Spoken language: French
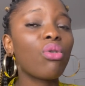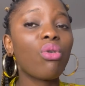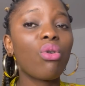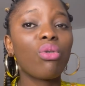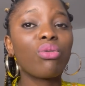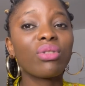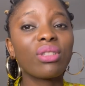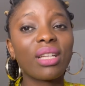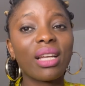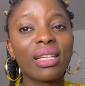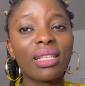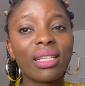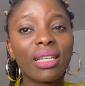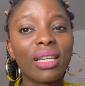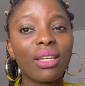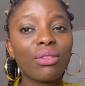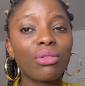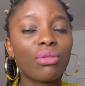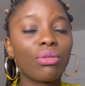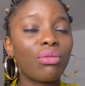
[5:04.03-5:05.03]

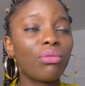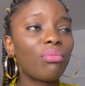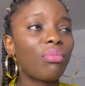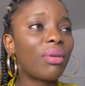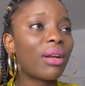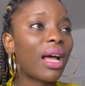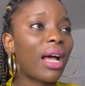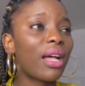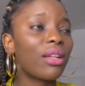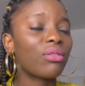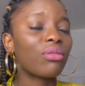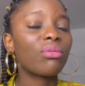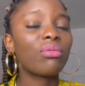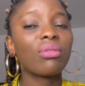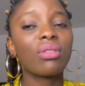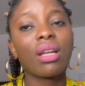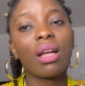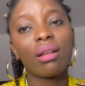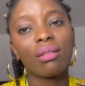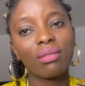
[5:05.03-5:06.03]
concentrés sur une place, tout
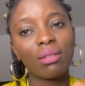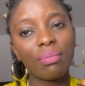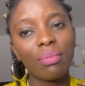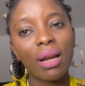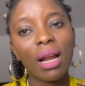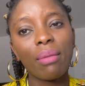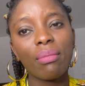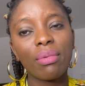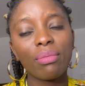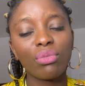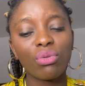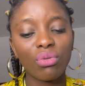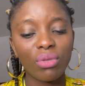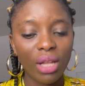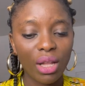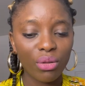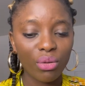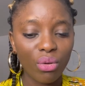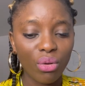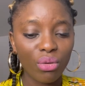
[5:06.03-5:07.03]
ça. C'est pas la même chose
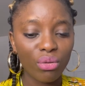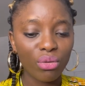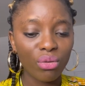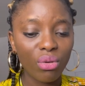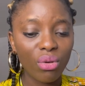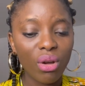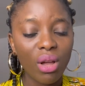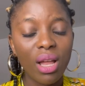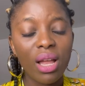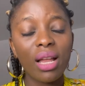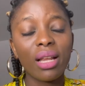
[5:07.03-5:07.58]
à Toronto.